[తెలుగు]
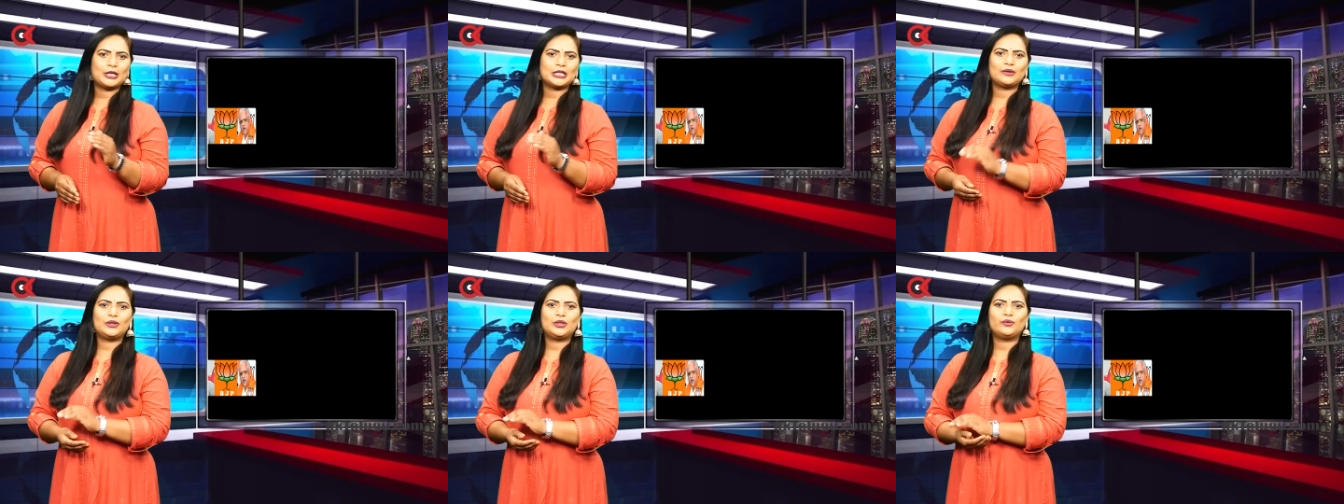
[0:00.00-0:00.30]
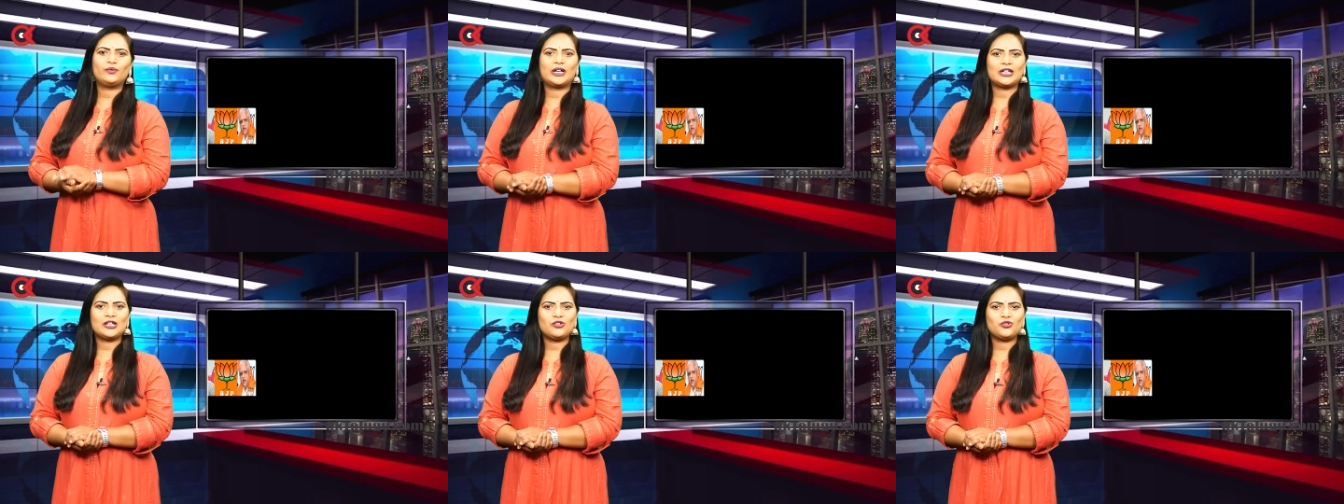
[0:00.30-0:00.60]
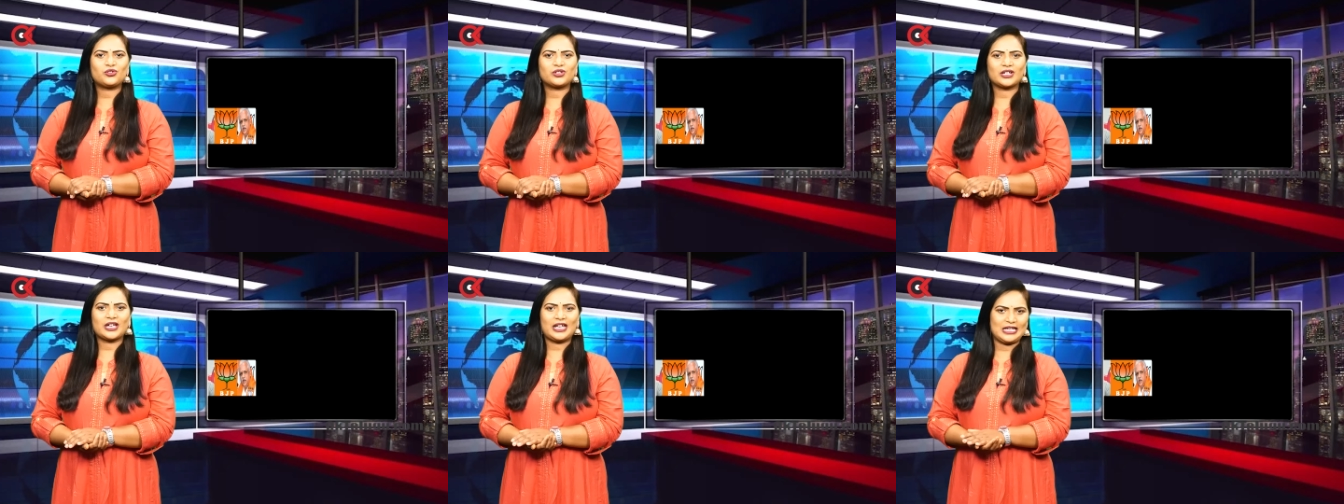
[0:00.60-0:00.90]
పదవులు
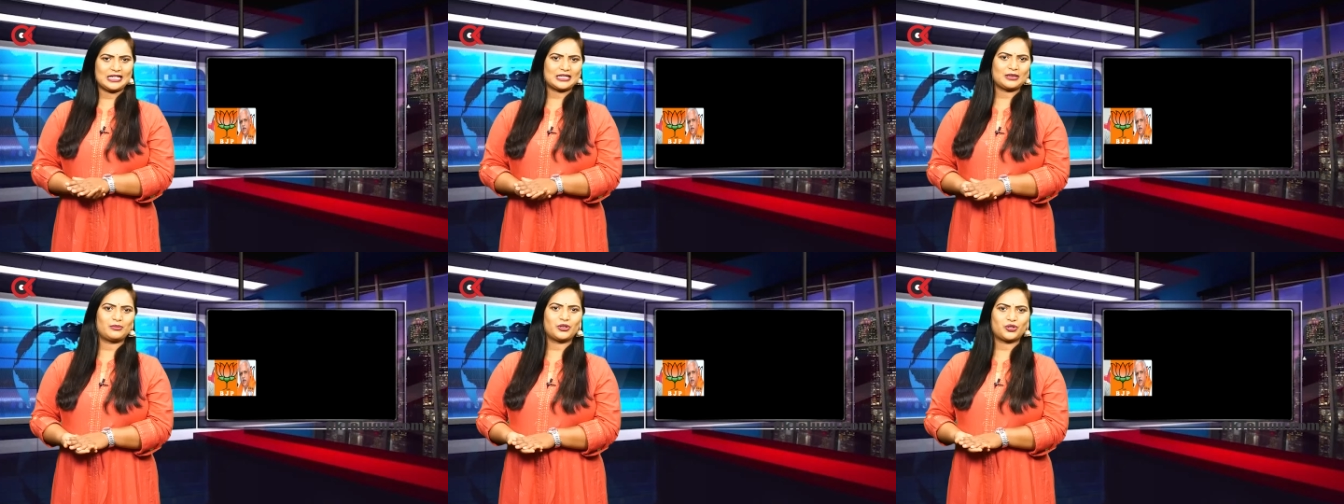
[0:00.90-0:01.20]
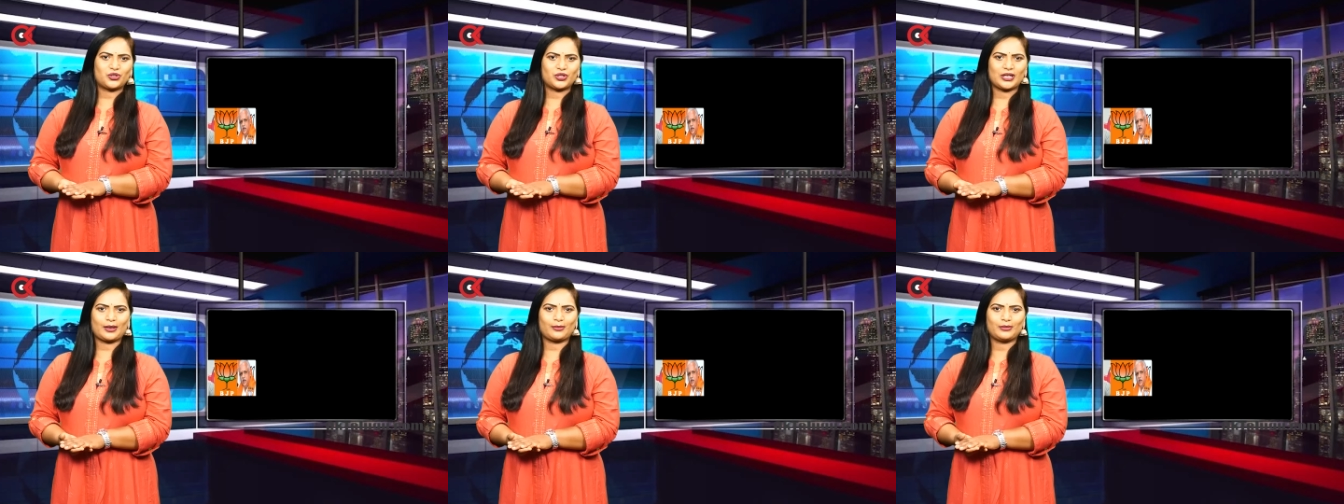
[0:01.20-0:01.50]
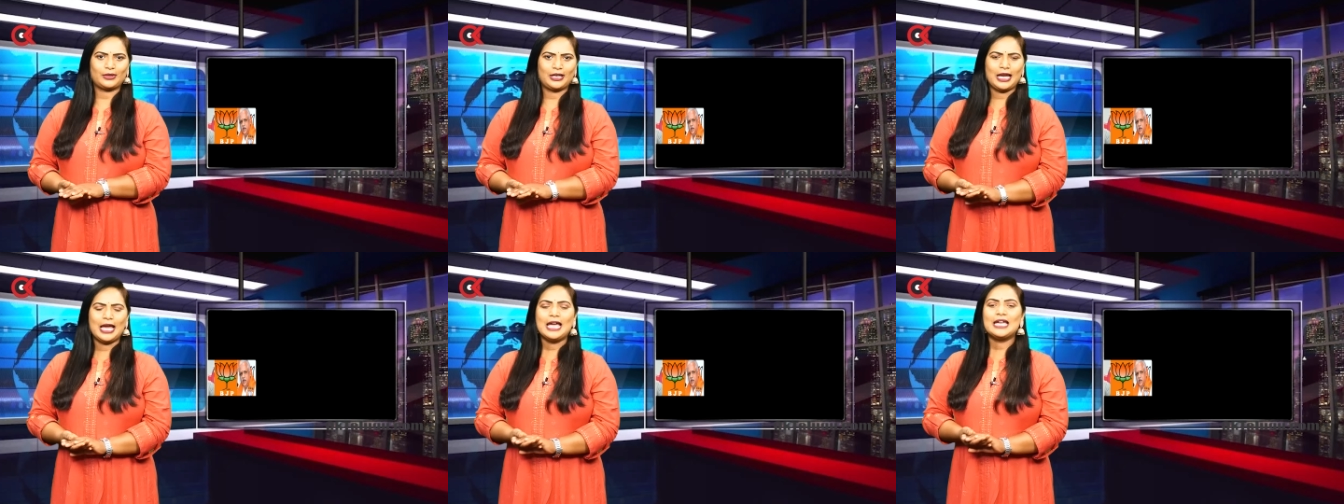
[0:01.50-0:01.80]
వరించాయని సమాచారం
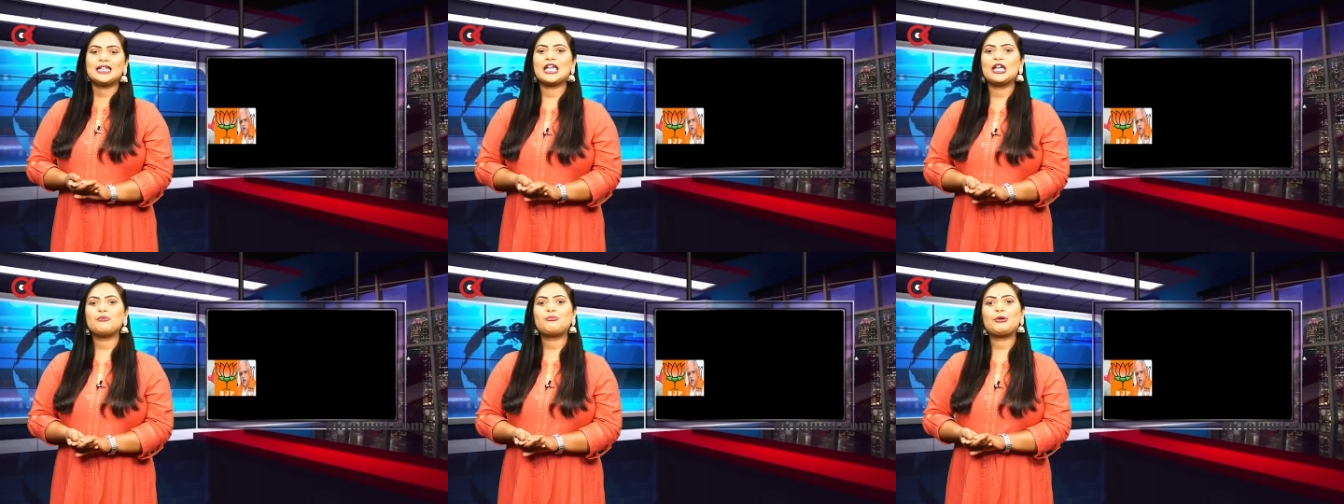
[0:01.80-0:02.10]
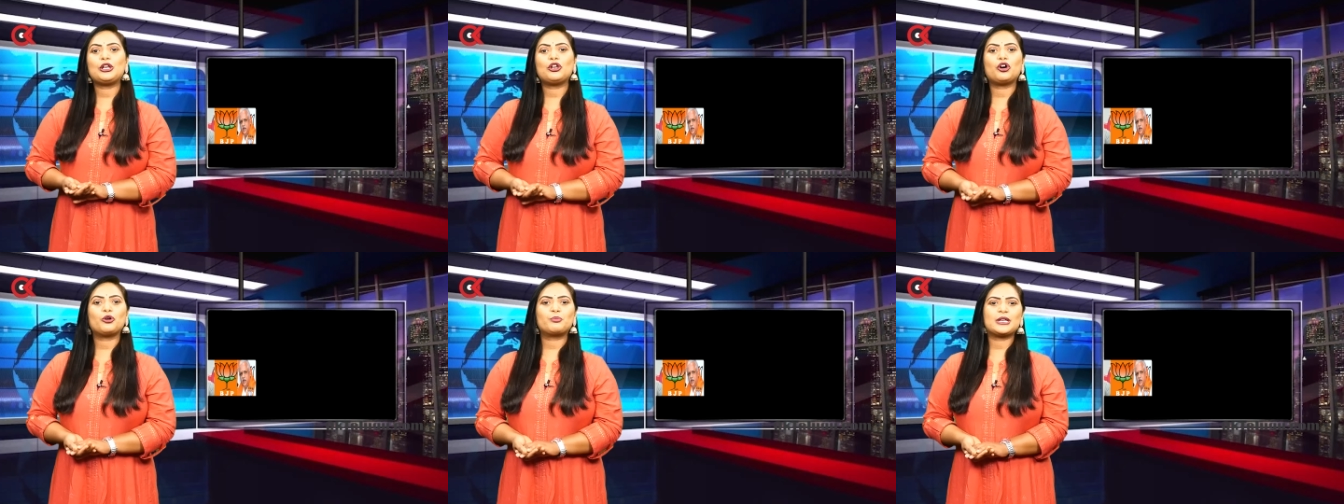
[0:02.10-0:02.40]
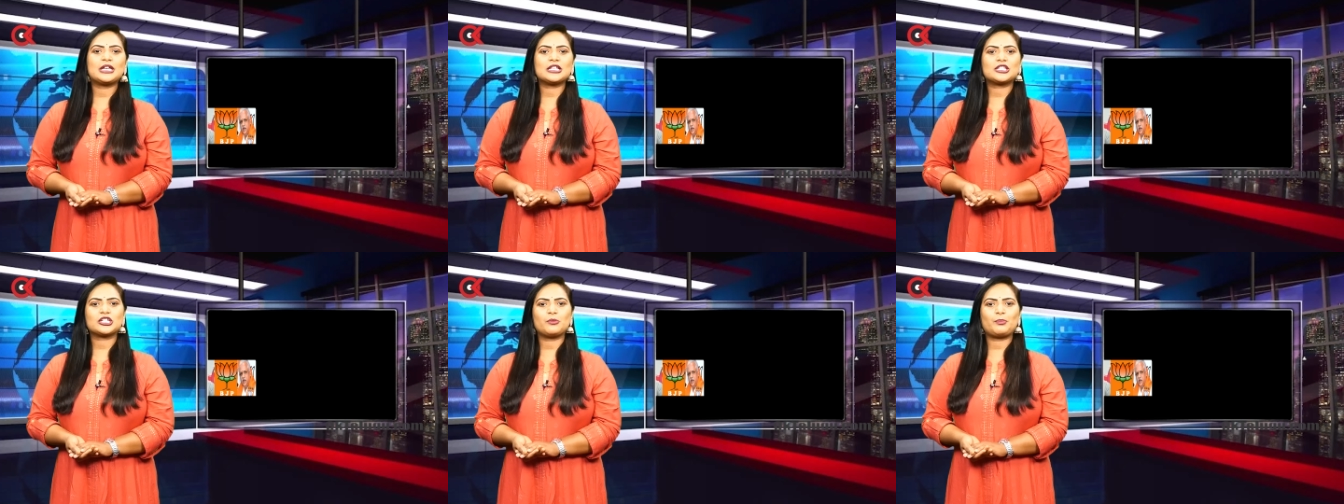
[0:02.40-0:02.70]
ఏపీలో
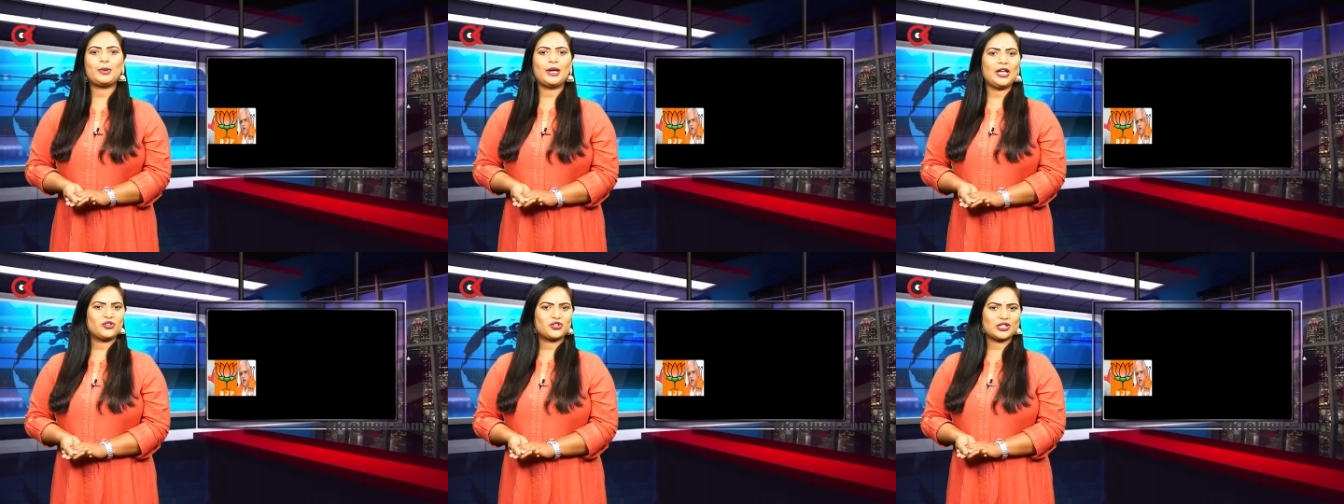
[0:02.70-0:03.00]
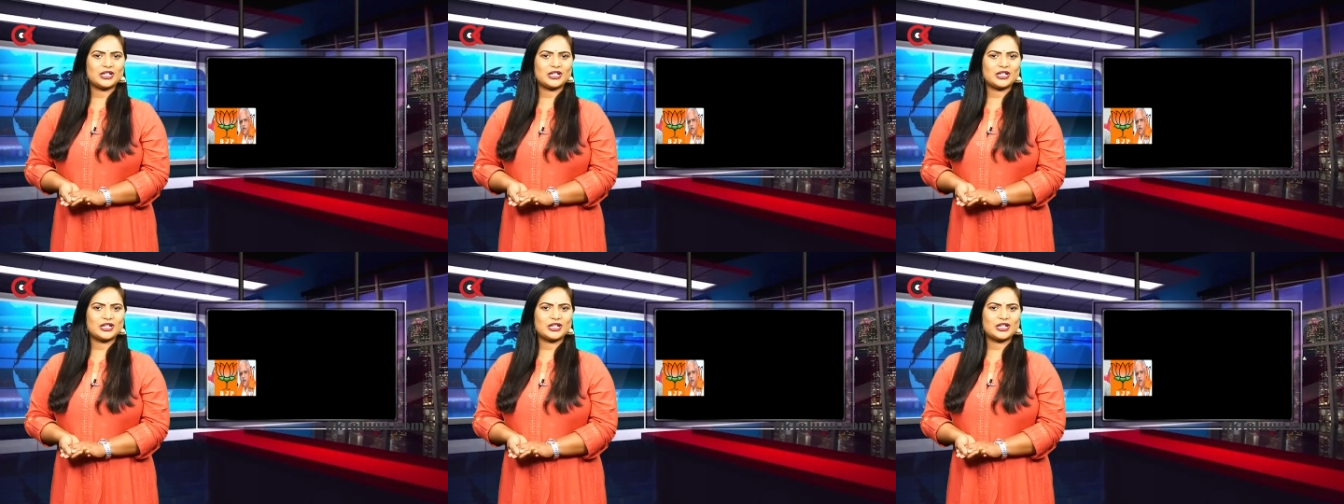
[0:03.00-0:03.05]
బీజేపీ